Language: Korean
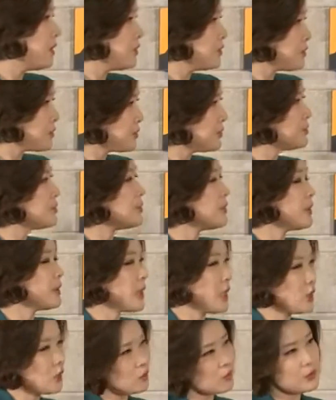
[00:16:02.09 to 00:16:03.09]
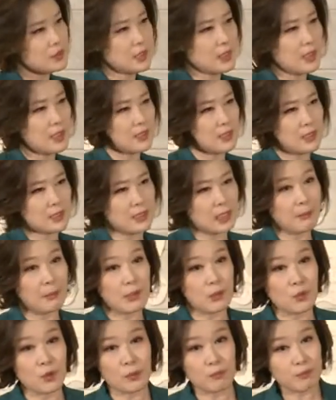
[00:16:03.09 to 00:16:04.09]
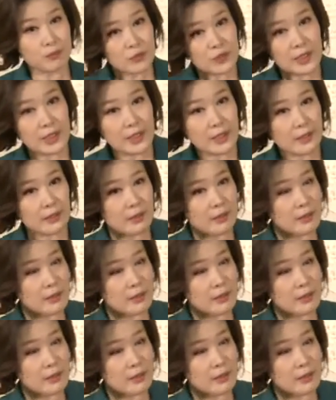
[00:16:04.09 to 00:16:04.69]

순서대로 제가 그냥 잡아놓은 것 뿐이에요.